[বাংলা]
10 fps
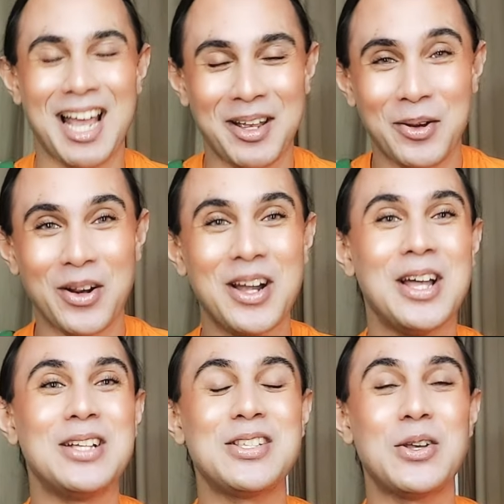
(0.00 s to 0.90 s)
যাই হোক
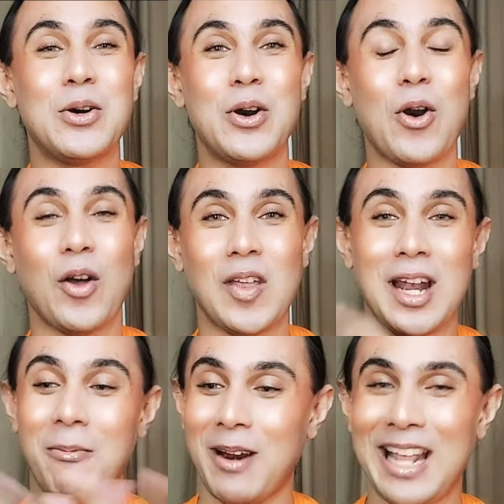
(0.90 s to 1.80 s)
সো
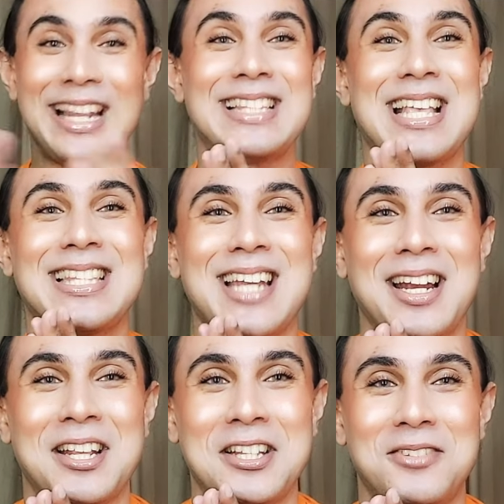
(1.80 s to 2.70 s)
কথা না বাড়ায় লেটস গেট
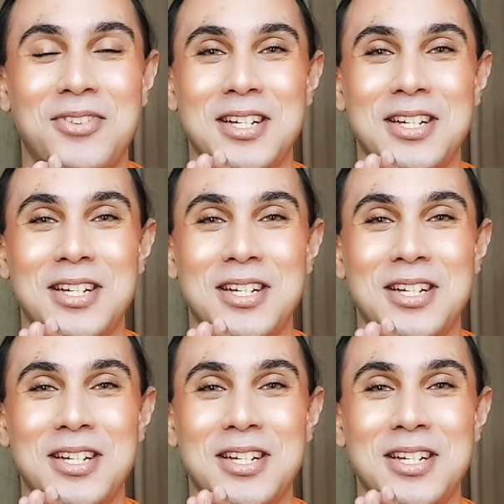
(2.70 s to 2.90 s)
স্টার্টেড দিস